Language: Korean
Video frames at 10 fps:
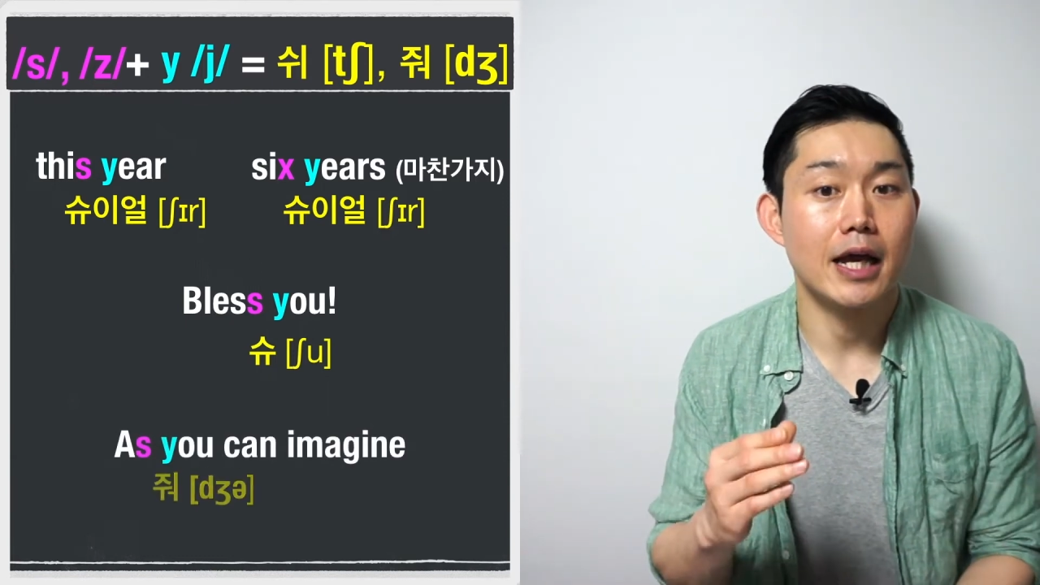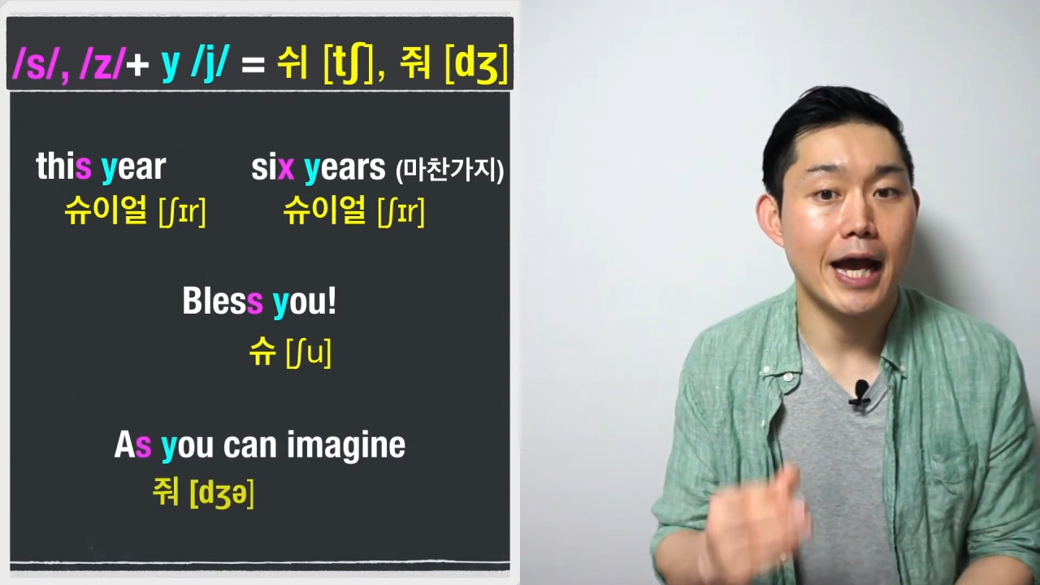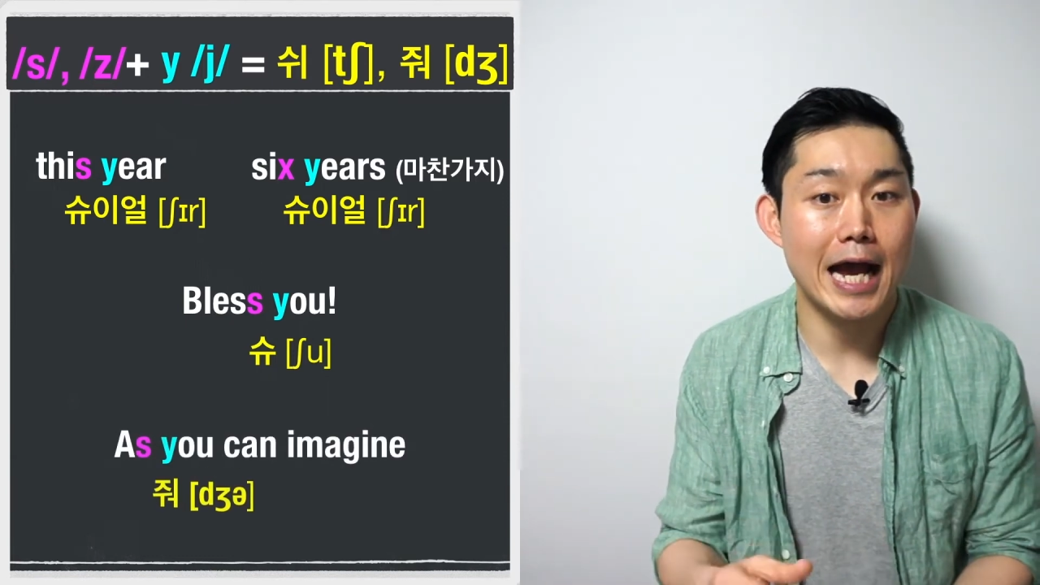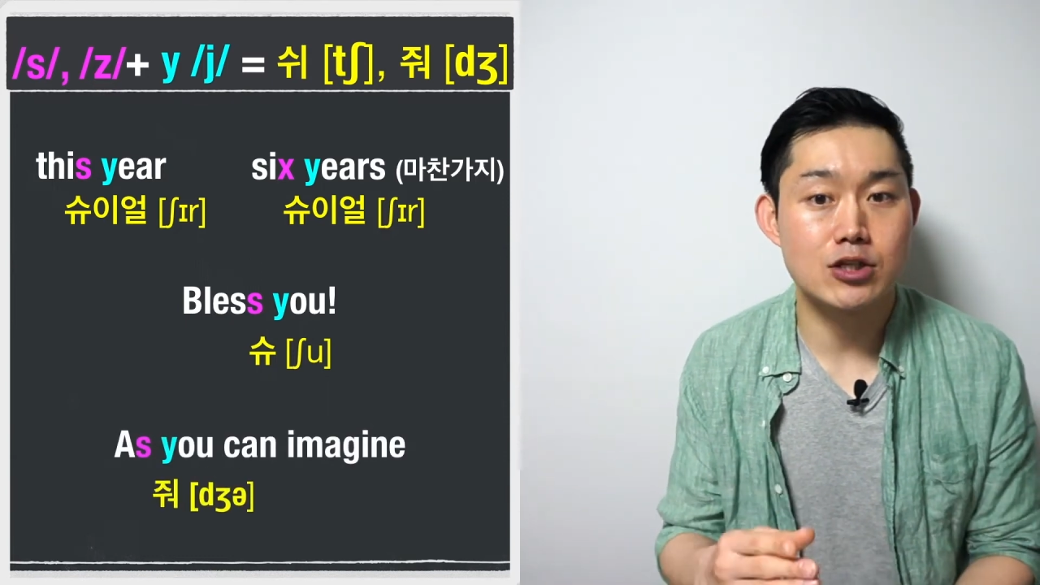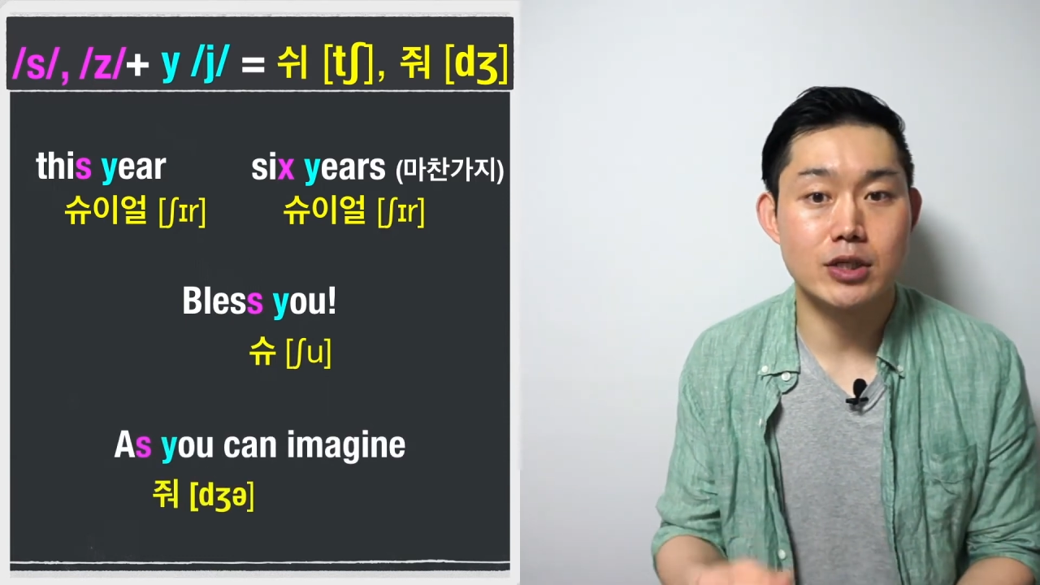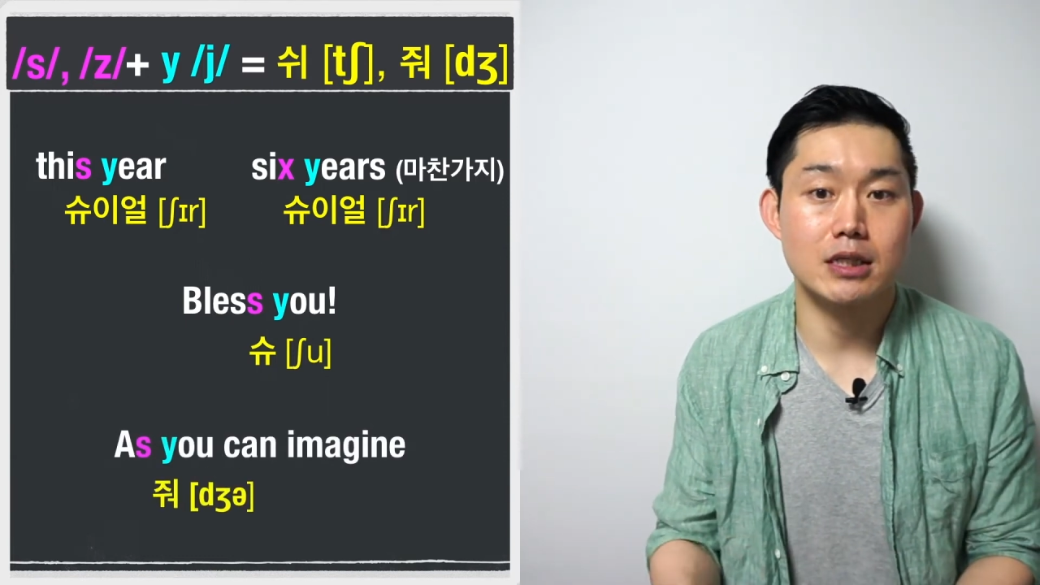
as you can